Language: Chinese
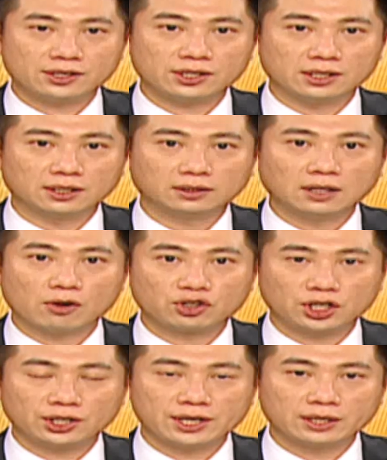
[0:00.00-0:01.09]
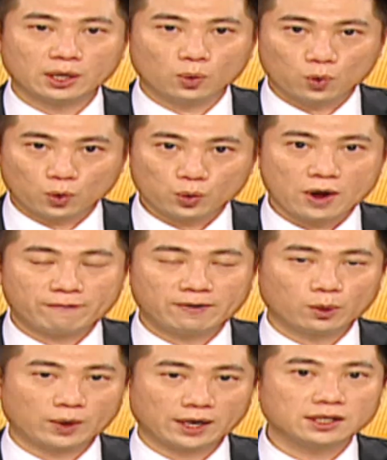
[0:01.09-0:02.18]
始。到今年的五月
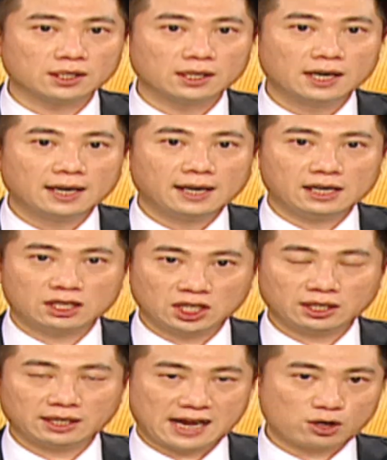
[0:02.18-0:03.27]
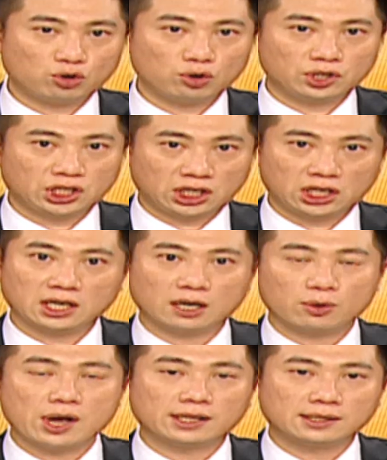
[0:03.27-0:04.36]
份为止，已经连续七个
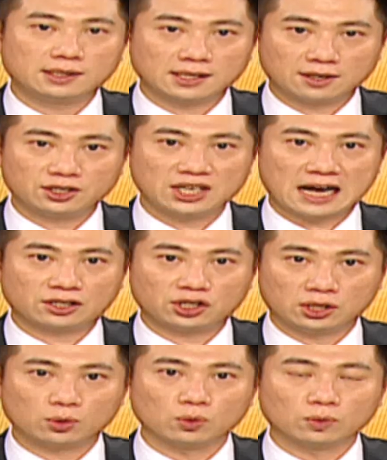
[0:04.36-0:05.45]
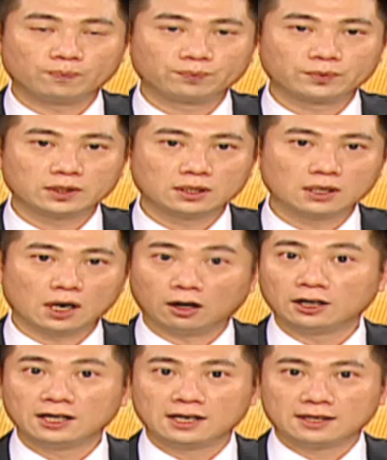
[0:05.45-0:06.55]
月增加持股，啊，
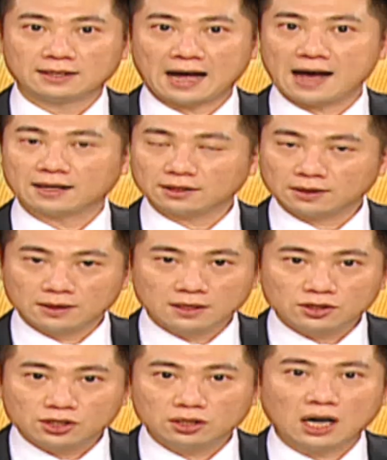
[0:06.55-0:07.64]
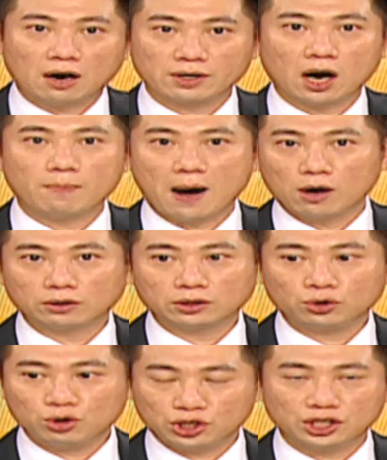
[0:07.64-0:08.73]
他自掏腰包
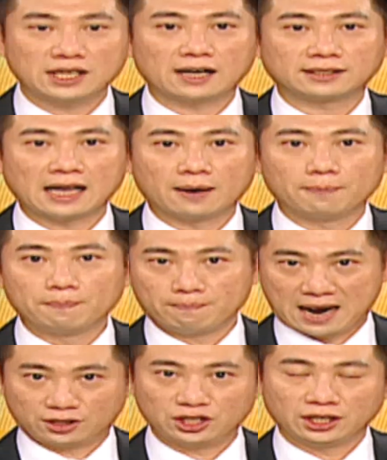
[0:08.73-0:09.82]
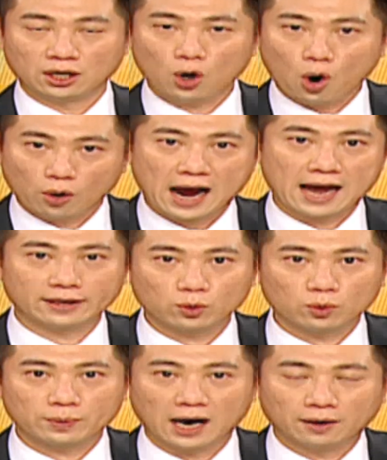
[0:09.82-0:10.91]
去市场上买进了红海的股
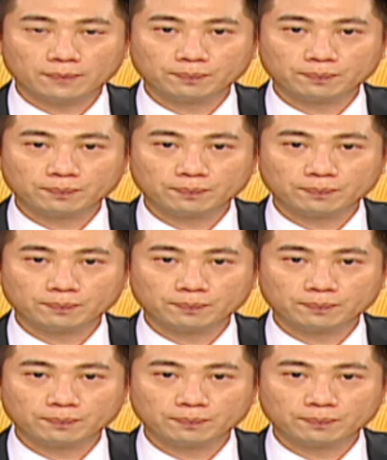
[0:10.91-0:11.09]
票。